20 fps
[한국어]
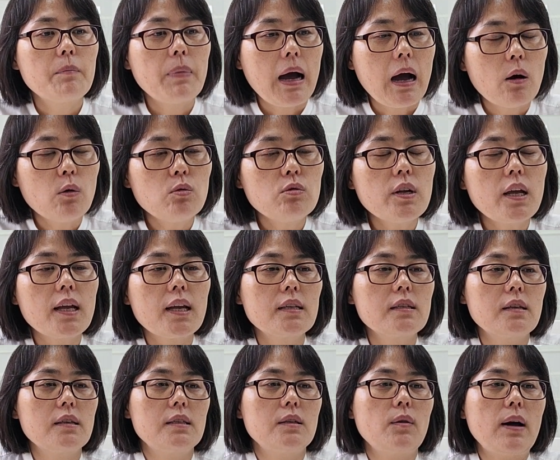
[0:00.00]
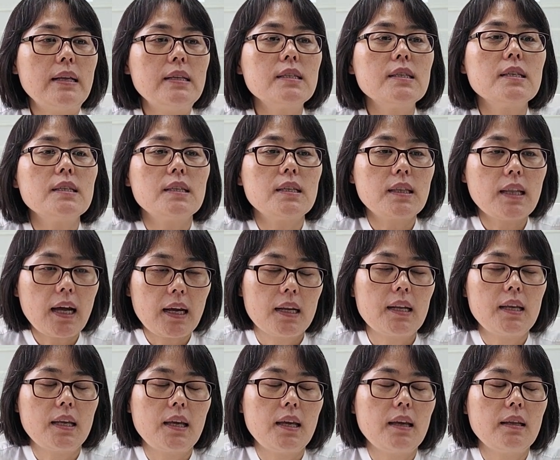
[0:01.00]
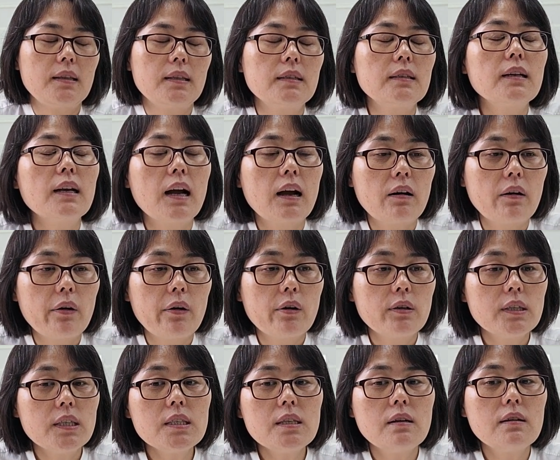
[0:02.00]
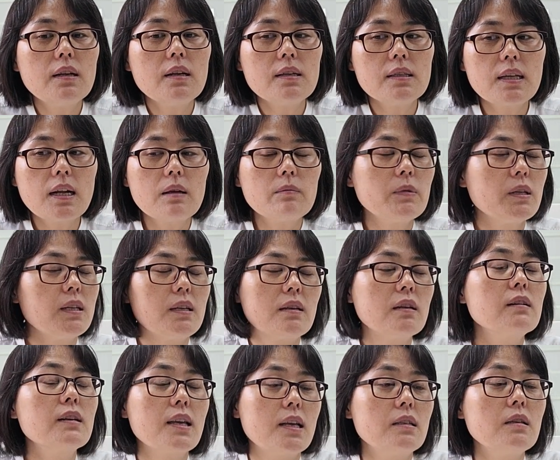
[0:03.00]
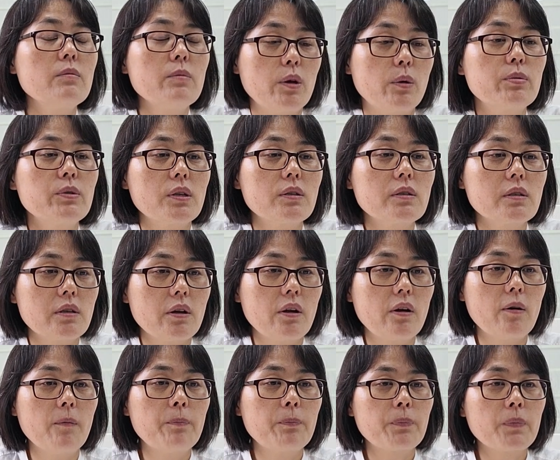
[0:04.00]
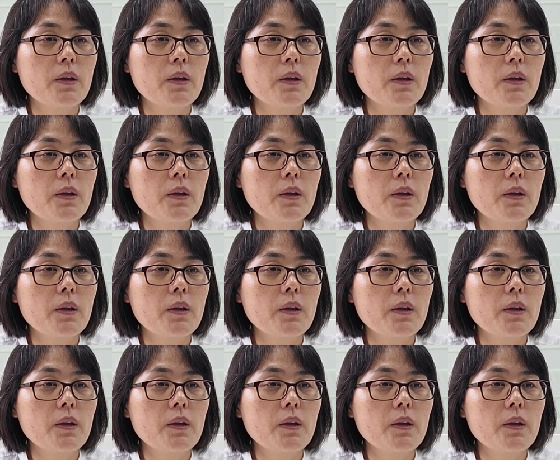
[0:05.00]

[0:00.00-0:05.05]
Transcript: 바울에게서 이제 완전히 딱 이렇게 드러난 거예요. 그 전에는 사람들이 이런 개념이 없었어요.